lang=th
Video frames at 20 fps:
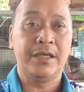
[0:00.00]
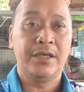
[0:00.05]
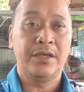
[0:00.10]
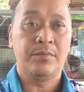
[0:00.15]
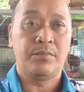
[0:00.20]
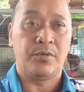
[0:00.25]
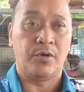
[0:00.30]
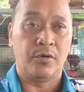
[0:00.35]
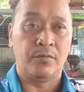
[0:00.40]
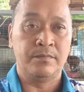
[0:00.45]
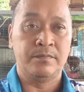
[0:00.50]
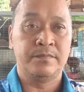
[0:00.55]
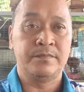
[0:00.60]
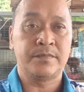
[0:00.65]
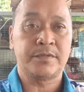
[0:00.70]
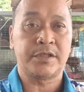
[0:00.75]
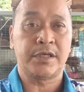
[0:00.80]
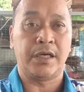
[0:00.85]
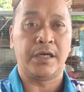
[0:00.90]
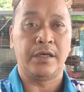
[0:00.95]
ผม
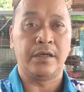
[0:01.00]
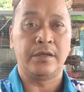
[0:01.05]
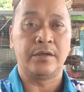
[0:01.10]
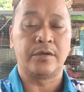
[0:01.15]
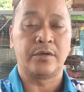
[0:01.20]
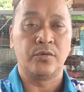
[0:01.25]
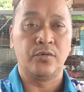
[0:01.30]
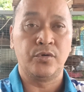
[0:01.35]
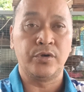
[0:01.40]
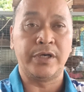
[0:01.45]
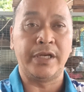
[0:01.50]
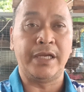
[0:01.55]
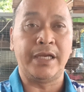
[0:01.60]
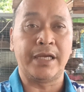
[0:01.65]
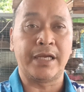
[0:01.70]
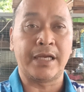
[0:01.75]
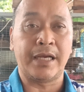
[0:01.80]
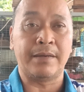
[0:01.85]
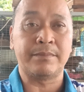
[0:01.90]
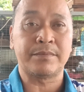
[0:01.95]
จะรู้ดี
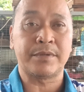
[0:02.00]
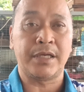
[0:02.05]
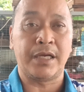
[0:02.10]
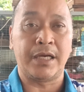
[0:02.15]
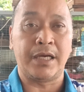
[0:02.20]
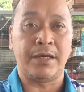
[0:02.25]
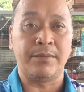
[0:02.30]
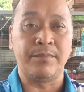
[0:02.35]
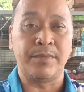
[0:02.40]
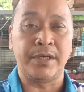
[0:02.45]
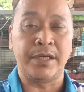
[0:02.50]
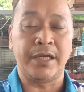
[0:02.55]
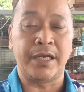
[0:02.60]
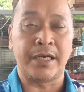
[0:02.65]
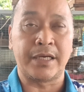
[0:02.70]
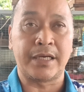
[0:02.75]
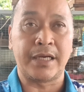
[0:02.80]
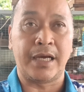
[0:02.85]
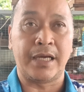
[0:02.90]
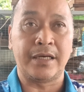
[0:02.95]
ครับ ถ้ามีเห
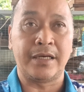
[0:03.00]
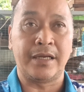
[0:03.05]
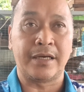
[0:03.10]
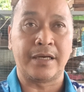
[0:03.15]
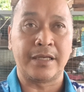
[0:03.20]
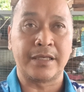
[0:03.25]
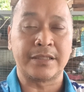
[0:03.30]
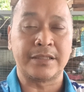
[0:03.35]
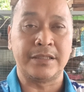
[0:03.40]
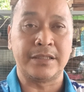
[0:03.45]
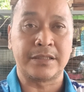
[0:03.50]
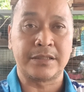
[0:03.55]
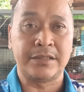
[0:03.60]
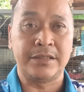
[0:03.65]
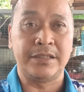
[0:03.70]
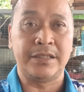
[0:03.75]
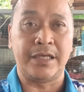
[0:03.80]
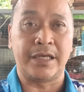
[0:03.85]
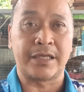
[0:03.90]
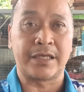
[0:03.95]
ตุการณ์อะไรเกิดขึ้
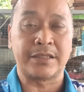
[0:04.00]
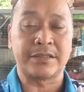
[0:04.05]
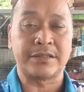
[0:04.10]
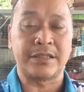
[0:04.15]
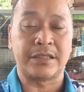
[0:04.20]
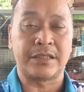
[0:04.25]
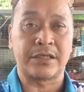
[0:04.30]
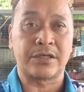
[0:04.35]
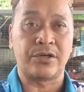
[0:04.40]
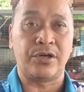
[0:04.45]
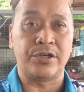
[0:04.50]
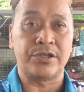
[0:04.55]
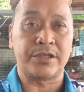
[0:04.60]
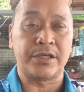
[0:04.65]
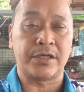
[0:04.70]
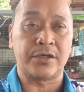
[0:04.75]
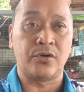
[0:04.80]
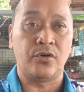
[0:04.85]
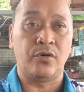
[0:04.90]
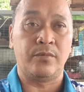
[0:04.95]
นเนี่ยเกษตรกร
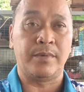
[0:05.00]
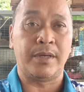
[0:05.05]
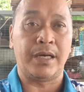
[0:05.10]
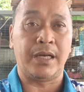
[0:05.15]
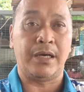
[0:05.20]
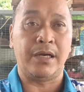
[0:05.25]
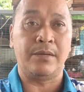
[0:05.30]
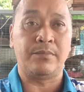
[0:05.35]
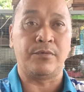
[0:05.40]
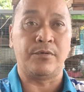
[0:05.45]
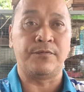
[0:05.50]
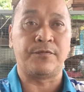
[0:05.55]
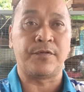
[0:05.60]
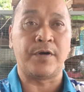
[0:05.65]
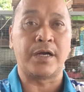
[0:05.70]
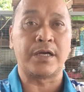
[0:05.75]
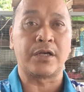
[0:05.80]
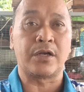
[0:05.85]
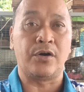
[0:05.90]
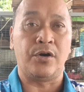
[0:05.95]
จะโทรมาเล่าให้ผม
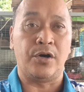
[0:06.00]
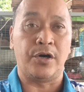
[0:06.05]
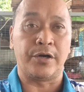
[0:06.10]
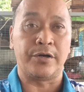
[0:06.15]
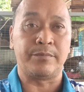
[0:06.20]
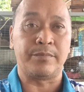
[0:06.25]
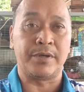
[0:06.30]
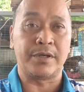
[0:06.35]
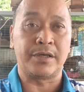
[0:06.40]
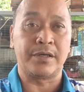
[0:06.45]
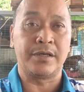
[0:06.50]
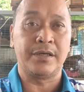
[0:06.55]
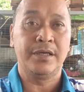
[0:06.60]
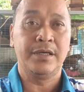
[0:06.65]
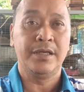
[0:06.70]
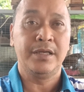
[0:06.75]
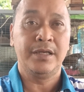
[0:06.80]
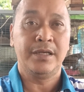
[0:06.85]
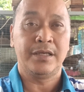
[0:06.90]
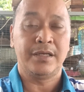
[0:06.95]
ฟังก่อนเป็น
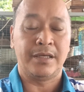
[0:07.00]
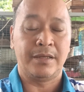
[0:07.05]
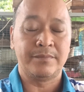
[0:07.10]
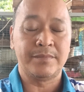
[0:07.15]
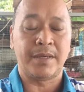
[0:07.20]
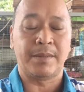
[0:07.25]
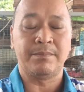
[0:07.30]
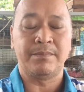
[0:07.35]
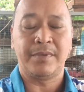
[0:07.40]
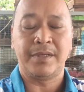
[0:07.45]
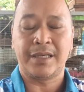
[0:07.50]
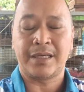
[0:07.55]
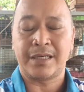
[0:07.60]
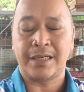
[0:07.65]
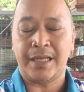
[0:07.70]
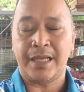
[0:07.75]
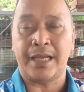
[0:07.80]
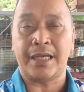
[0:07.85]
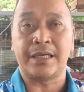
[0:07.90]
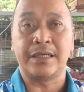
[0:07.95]
ลำดับ
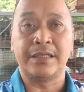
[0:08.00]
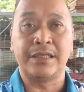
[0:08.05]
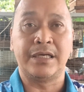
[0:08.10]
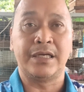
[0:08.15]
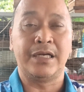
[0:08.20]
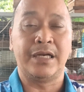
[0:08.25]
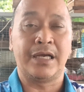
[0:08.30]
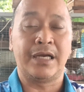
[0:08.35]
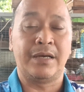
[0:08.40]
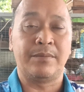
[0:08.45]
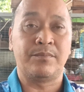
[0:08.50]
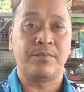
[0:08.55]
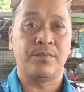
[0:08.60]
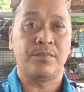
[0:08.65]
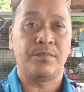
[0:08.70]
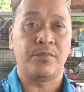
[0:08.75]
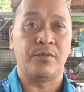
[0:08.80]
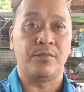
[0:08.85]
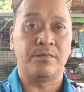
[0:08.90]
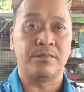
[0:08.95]
แรกๆ เลยนะครับ
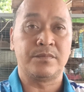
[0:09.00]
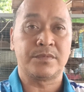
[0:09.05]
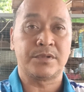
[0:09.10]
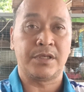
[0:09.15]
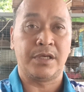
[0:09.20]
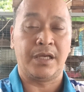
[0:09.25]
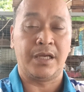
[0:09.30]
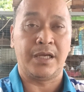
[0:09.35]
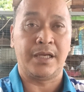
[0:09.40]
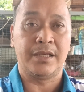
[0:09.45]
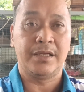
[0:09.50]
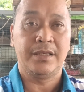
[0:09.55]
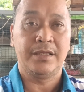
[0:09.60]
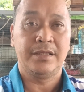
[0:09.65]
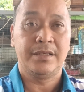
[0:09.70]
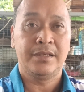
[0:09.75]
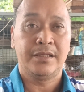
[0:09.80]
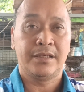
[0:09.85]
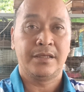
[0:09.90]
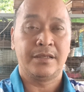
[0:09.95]
ผมจะ
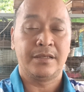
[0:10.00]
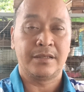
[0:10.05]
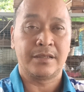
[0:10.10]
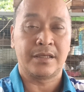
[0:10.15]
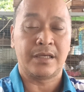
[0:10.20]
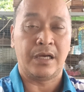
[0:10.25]
เข้า